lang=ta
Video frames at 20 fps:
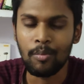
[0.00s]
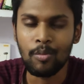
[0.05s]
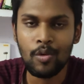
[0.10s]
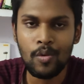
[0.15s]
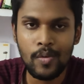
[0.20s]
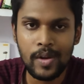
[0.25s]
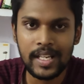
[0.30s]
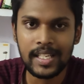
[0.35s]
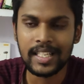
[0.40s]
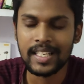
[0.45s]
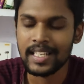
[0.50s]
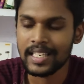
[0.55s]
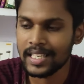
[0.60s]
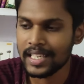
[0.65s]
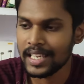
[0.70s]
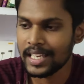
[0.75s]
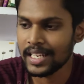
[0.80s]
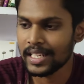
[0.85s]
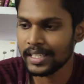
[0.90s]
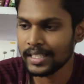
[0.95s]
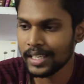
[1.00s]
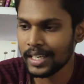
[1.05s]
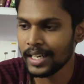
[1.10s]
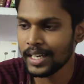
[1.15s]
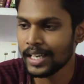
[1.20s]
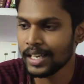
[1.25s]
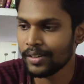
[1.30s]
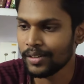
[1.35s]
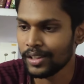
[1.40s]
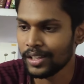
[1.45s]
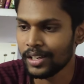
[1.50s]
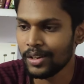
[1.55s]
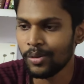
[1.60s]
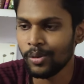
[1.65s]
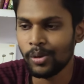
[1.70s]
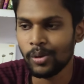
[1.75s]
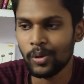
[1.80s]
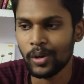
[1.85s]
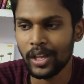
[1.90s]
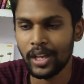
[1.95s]
மூவிஸ் அண்ட் சீரீஸை நீங்கள் வந்துட்டு
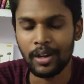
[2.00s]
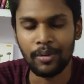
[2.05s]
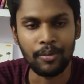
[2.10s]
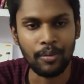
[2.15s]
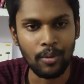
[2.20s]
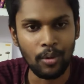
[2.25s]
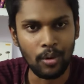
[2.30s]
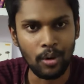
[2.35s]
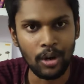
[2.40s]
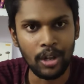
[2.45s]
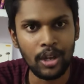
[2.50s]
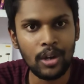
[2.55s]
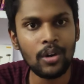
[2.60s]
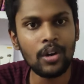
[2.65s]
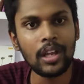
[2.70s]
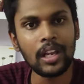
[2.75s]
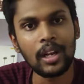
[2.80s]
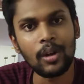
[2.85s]
உங்களுடைய ஃபோன்லேயோ